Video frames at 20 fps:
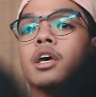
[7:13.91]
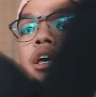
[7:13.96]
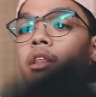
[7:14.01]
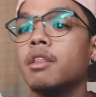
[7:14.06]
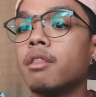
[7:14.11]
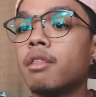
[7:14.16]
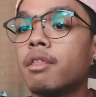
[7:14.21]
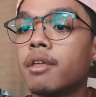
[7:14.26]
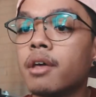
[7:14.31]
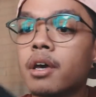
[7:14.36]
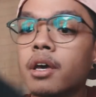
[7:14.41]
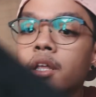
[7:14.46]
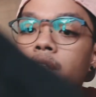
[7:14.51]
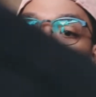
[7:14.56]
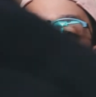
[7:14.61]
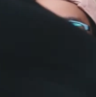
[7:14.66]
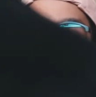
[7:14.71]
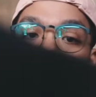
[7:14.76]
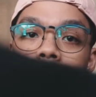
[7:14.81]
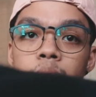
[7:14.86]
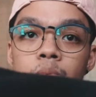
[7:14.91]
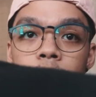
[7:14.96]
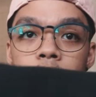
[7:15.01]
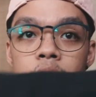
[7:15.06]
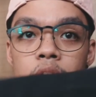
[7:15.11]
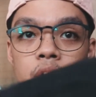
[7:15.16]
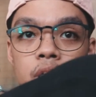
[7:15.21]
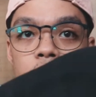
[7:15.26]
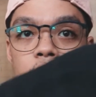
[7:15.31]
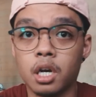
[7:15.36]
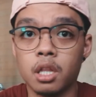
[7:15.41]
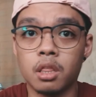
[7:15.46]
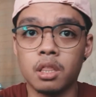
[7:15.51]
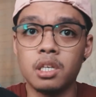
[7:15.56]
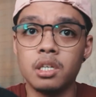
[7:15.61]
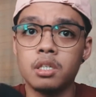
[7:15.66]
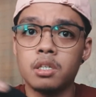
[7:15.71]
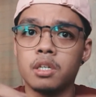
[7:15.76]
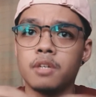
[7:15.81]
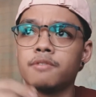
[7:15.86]
And then this one got
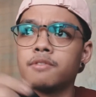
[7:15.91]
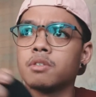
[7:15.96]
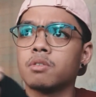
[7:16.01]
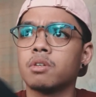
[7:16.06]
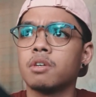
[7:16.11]
knee sleeves.